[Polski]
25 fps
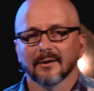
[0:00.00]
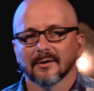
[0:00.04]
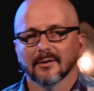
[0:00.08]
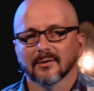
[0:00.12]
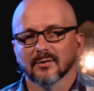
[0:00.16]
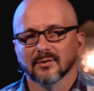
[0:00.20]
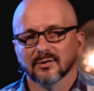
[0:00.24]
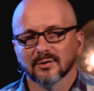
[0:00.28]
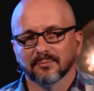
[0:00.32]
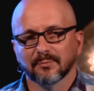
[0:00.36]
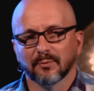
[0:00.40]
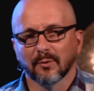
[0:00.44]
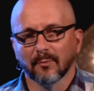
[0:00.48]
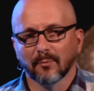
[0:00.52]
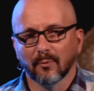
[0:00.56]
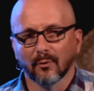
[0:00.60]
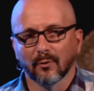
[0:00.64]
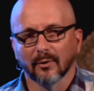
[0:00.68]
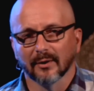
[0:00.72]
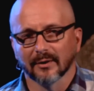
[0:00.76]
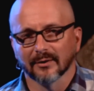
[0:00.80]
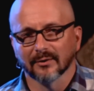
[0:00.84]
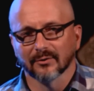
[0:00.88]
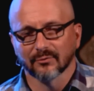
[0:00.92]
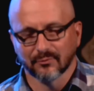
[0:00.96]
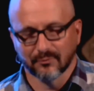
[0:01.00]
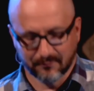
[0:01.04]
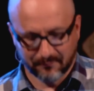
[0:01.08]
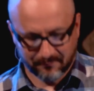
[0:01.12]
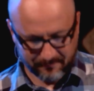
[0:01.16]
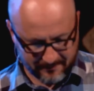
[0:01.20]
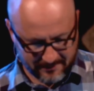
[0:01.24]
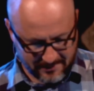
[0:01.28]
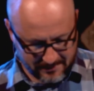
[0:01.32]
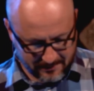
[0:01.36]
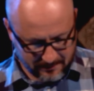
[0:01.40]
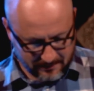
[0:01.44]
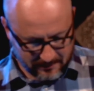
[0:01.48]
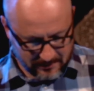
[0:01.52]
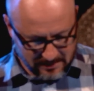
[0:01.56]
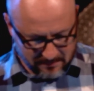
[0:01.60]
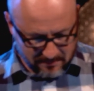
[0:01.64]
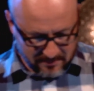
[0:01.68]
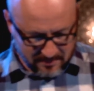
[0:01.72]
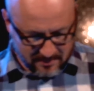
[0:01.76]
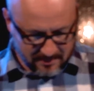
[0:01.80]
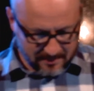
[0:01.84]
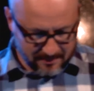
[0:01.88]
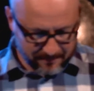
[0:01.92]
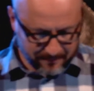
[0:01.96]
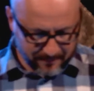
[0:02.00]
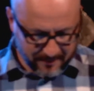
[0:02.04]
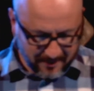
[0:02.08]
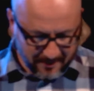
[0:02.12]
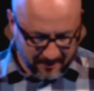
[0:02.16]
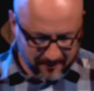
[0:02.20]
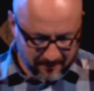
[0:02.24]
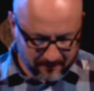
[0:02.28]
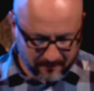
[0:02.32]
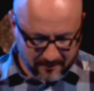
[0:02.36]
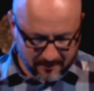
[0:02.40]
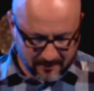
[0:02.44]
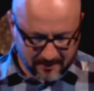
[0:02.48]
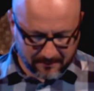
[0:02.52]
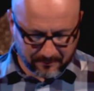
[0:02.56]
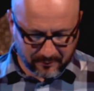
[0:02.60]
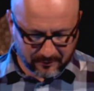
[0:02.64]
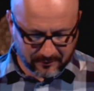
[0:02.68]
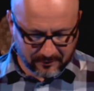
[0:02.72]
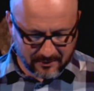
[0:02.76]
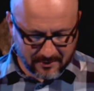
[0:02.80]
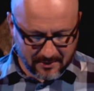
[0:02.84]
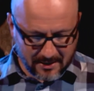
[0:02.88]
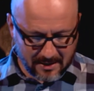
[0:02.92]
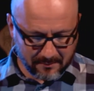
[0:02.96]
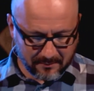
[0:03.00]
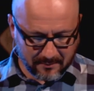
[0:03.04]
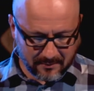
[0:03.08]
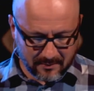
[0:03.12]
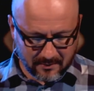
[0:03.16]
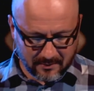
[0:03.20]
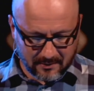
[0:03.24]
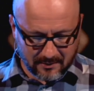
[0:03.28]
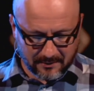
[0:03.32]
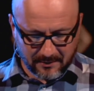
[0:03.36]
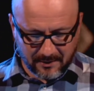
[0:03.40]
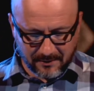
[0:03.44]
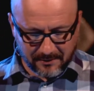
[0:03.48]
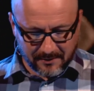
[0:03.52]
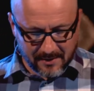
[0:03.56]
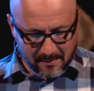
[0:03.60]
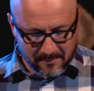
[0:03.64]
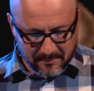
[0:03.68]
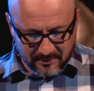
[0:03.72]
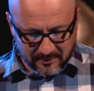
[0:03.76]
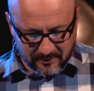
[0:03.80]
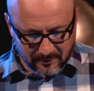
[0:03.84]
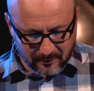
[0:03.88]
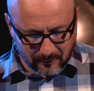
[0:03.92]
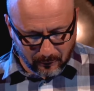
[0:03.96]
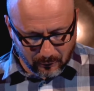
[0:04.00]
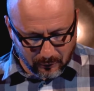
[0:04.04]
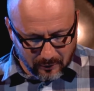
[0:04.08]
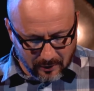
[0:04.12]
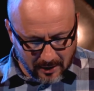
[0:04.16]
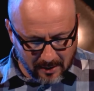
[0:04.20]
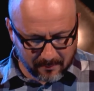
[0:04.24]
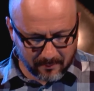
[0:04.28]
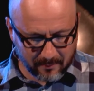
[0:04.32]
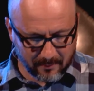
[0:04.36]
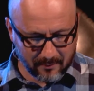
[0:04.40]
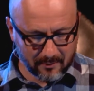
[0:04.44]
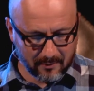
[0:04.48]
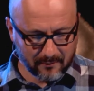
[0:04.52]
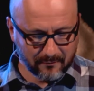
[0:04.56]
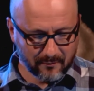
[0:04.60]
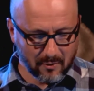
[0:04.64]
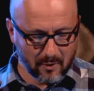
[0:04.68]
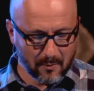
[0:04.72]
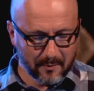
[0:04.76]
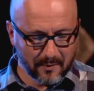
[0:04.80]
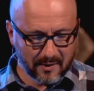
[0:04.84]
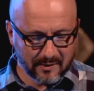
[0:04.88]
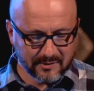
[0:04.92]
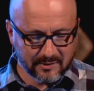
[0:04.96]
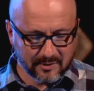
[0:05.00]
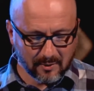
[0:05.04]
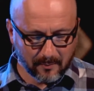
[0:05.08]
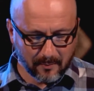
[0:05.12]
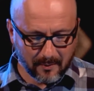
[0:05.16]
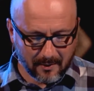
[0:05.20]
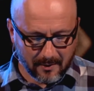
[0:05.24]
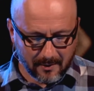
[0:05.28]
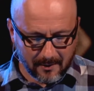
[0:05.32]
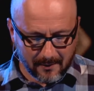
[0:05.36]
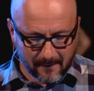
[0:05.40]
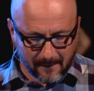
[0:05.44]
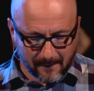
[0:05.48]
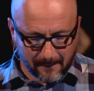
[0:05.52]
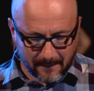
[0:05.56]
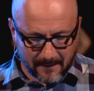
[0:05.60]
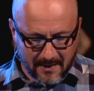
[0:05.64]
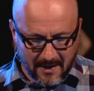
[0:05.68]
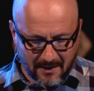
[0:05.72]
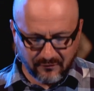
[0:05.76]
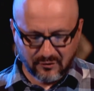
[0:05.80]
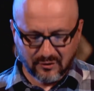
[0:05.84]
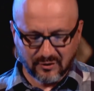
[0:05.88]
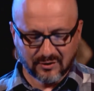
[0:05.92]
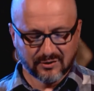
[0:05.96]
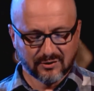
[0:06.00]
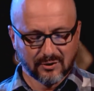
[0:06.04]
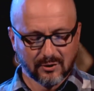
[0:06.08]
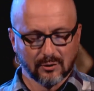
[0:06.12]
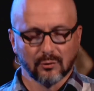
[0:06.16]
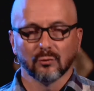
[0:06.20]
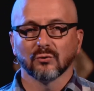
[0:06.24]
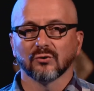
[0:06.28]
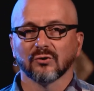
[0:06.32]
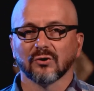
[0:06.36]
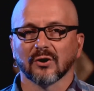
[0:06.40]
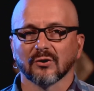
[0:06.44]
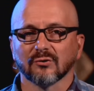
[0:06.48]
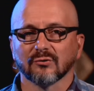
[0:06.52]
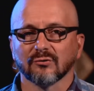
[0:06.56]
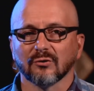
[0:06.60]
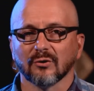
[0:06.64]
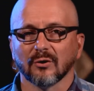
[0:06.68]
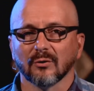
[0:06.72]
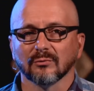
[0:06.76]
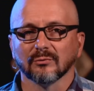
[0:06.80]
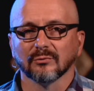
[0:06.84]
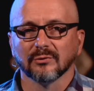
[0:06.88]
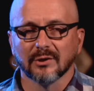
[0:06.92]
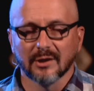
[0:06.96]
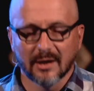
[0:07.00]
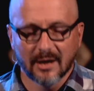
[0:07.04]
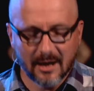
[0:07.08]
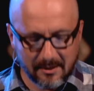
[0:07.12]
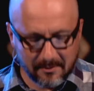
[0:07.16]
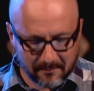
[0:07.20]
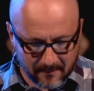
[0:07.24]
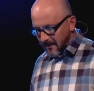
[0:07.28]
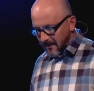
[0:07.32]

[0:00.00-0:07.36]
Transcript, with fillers: spróbujesz. Nie ma piekła pod nami, a nad nami tylko niebo. Wyobraź sobie, jak wszyscy ludzie żyją dniem